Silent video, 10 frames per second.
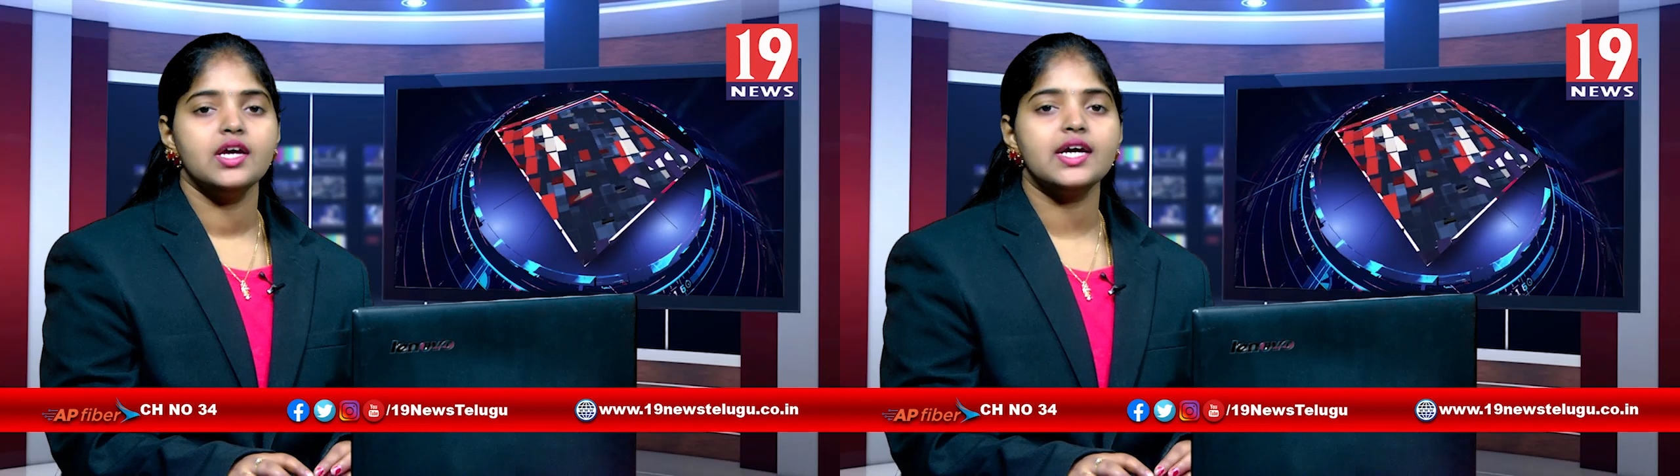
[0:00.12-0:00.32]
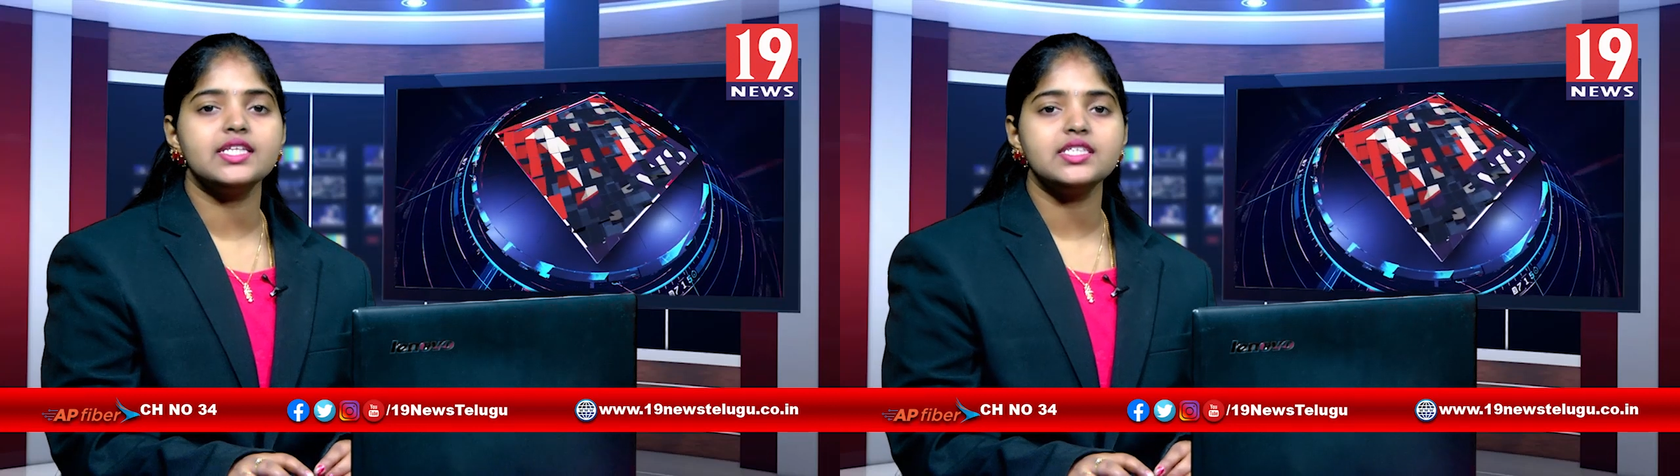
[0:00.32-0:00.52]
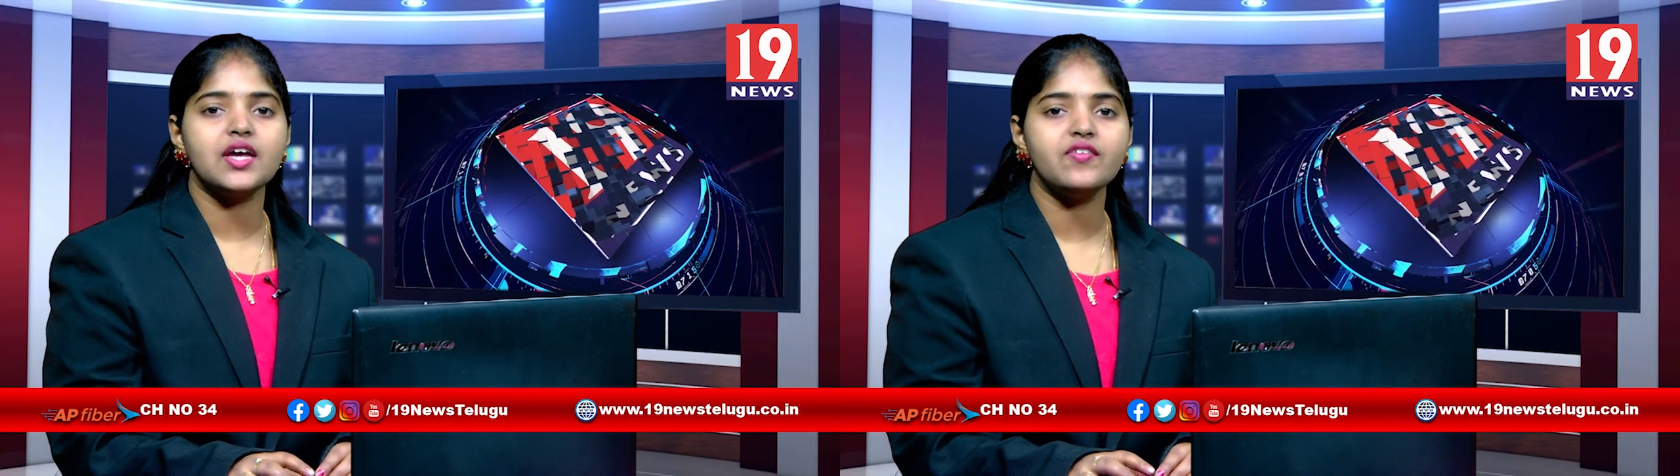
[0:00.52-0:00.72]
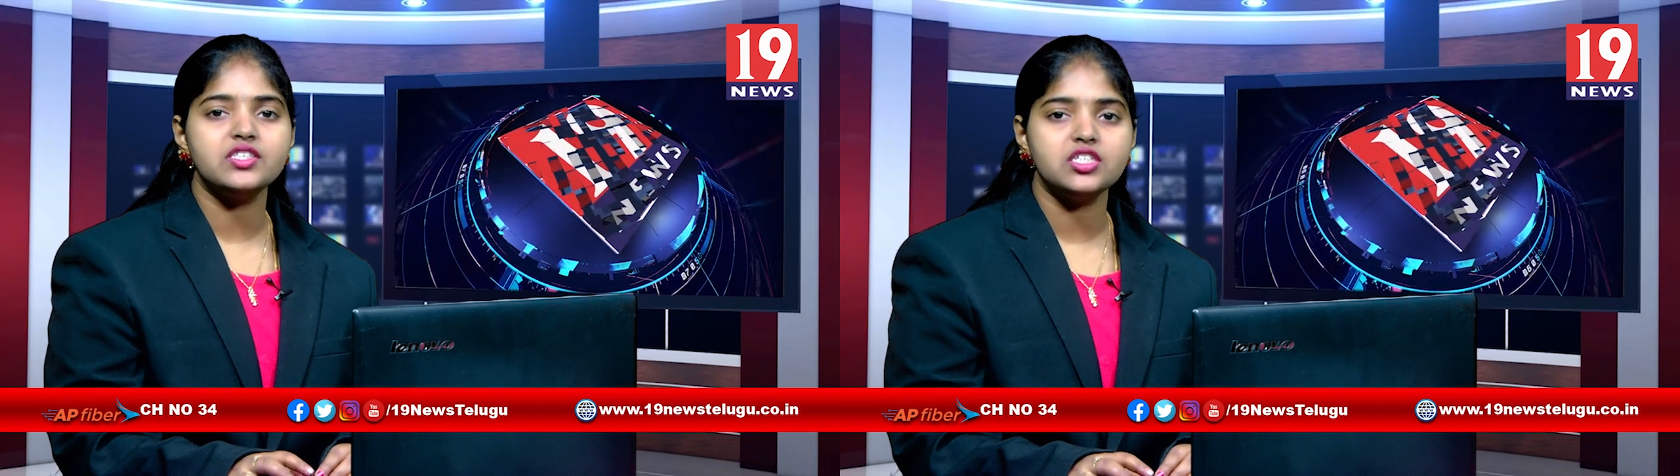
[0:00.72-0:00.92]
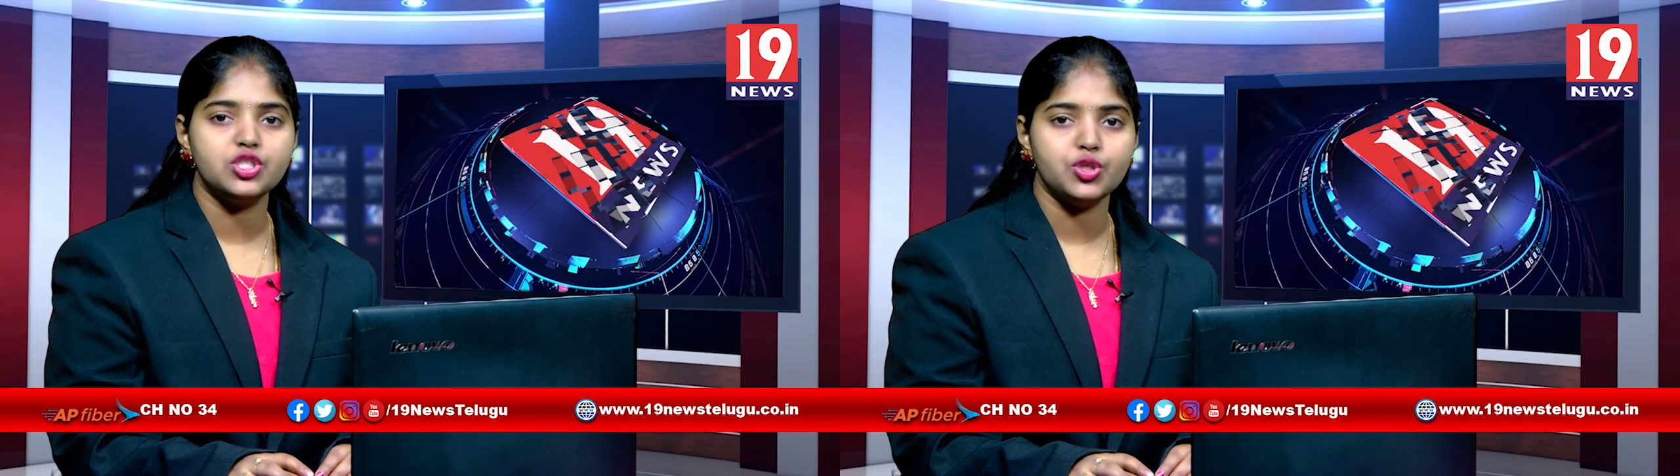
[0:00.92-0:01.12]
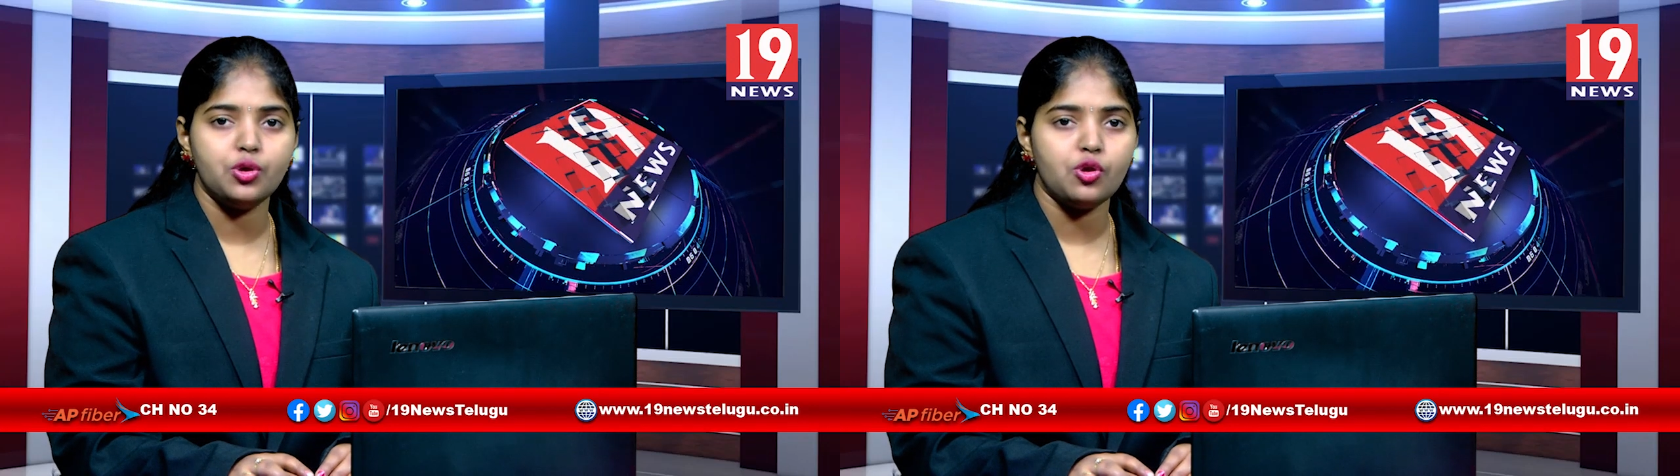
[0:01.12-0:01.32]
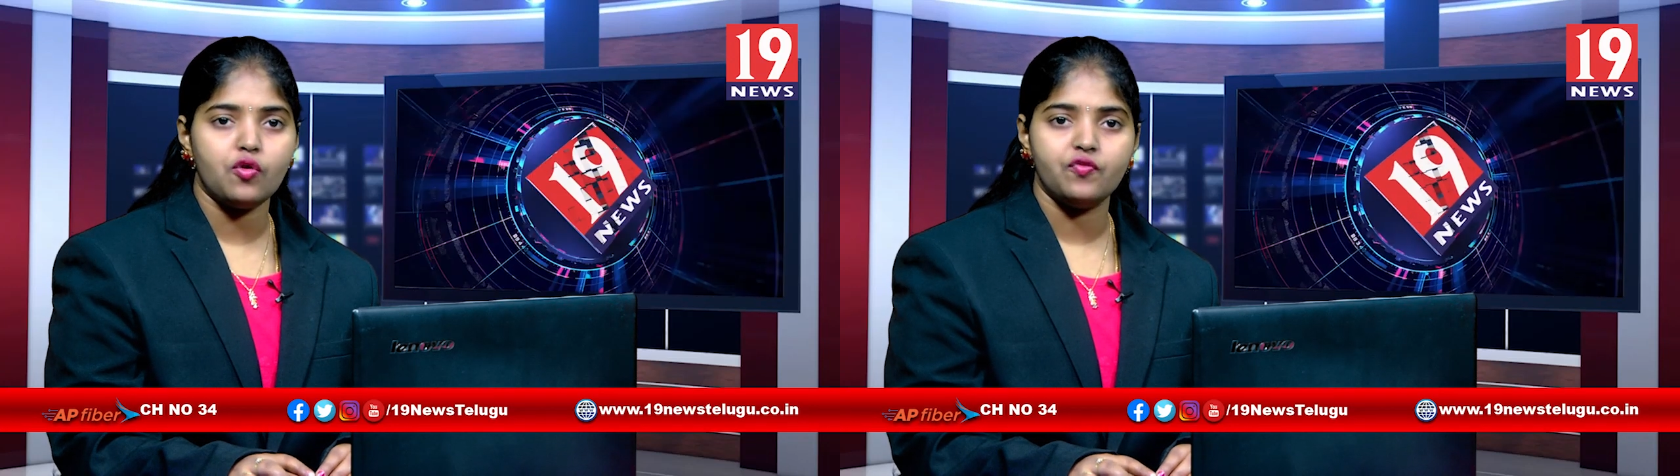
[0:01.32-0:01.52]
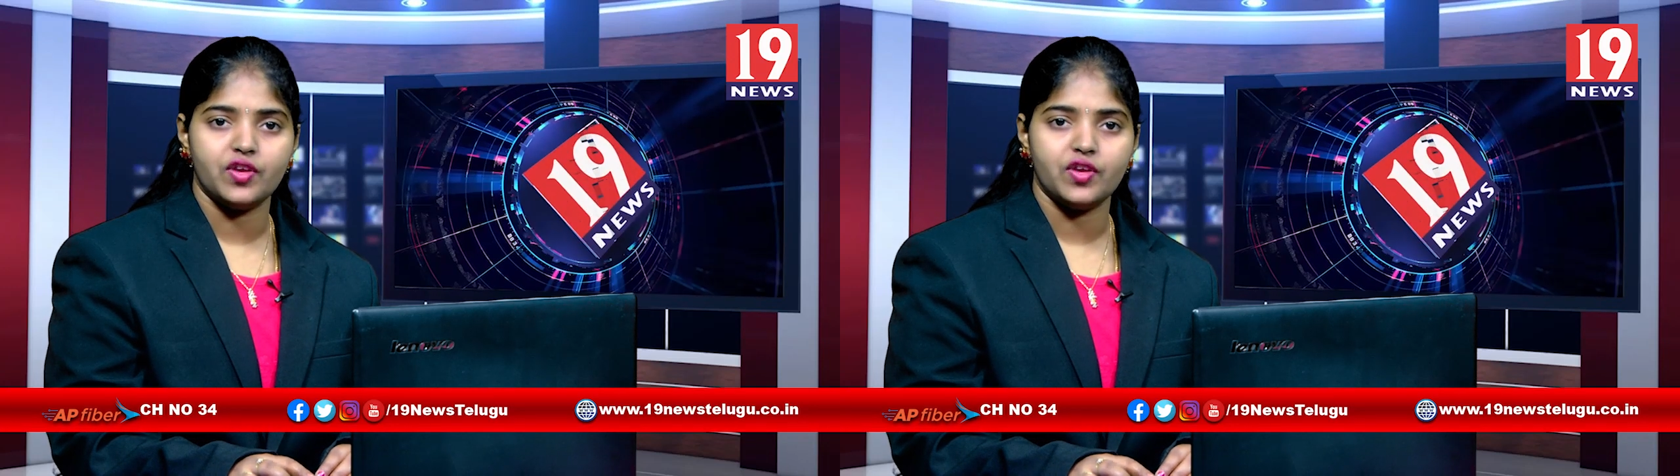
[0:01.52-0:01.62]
గత సంవత్సరం జూన్లో